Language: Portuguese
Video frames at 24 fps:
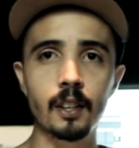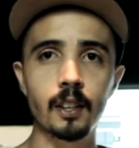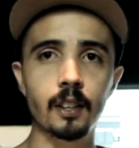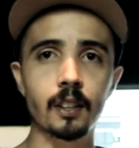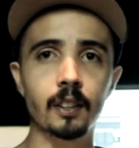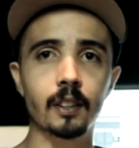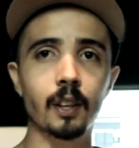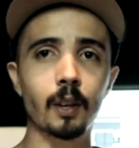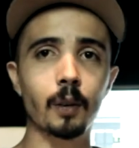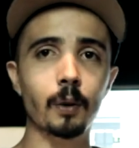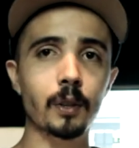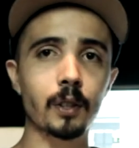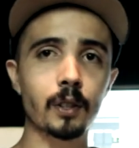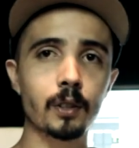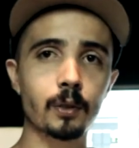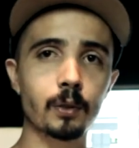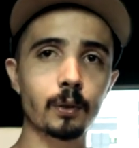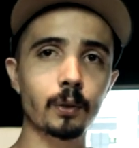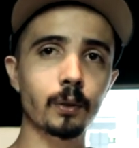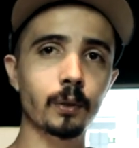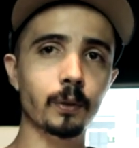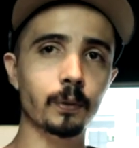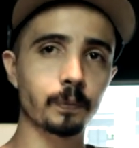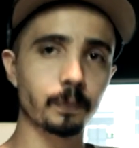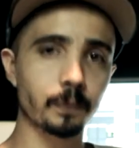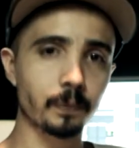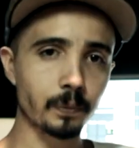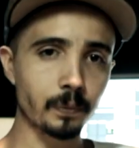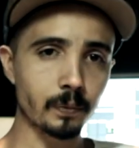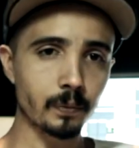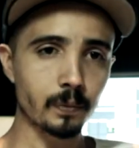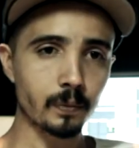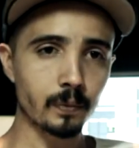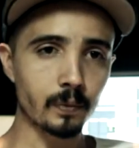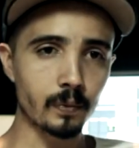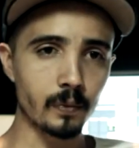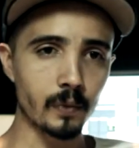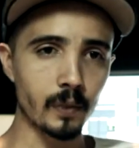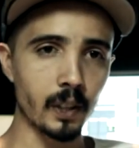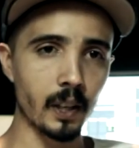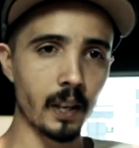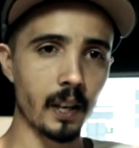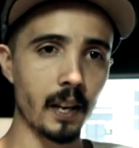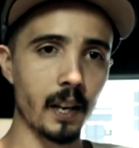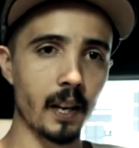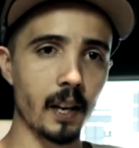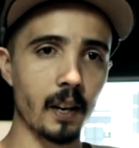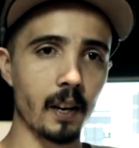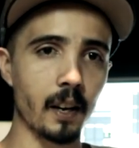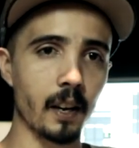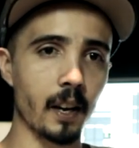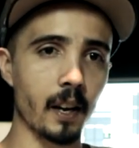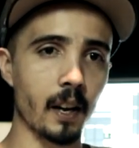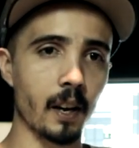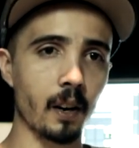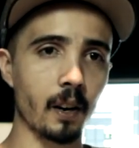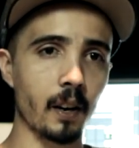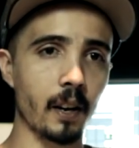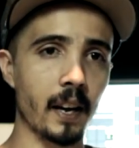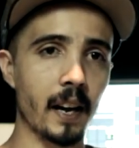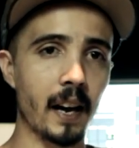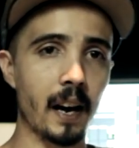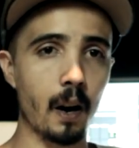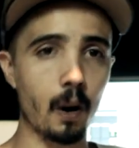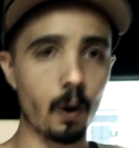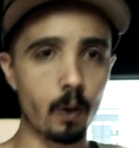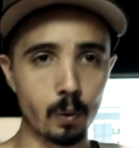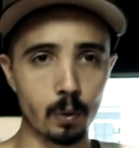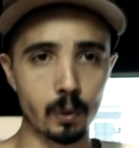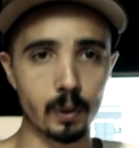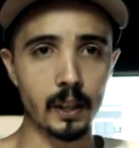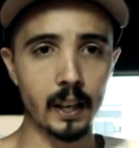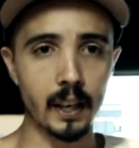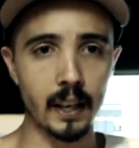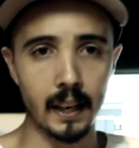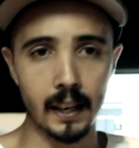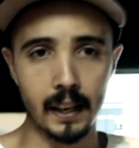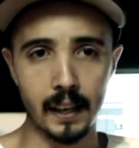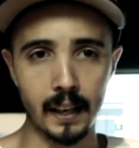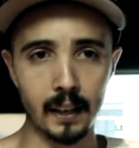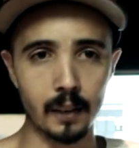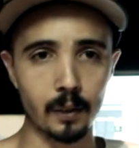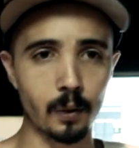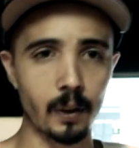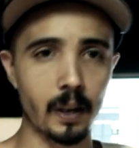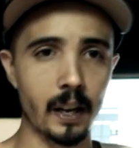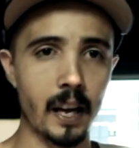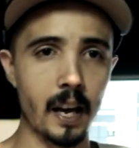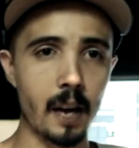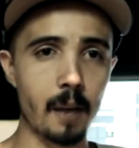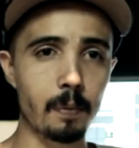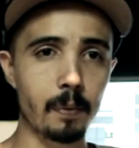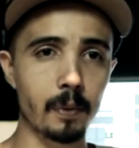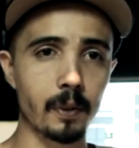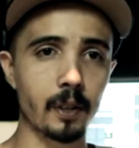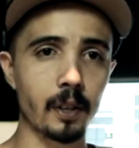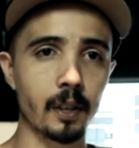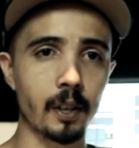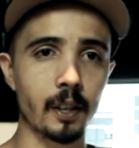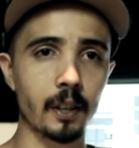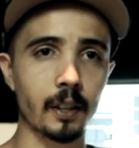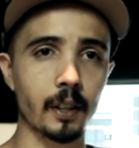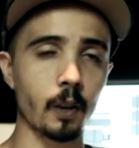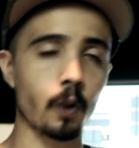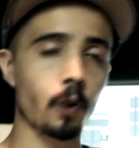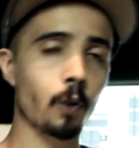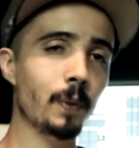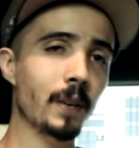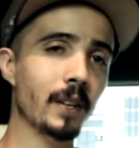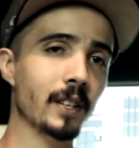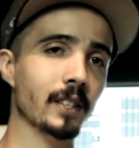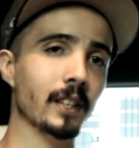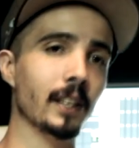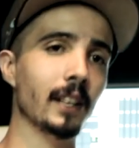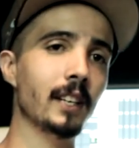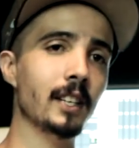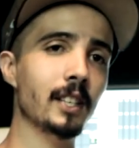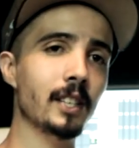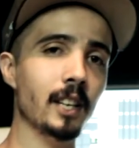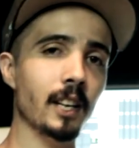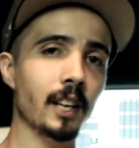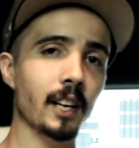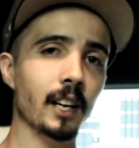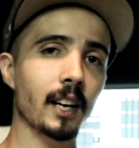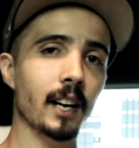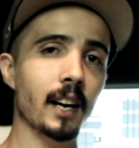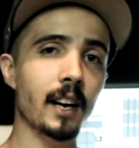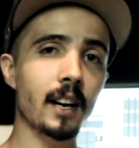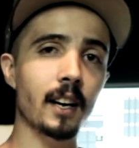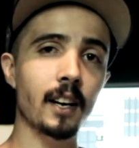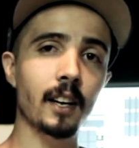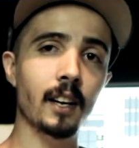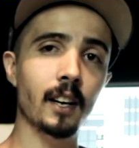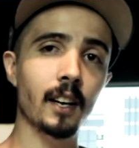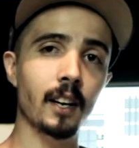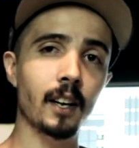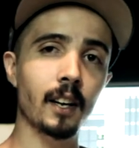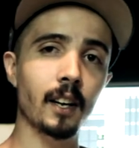Então isso é, é, é algo que a galera do rap tá começando a enxergar,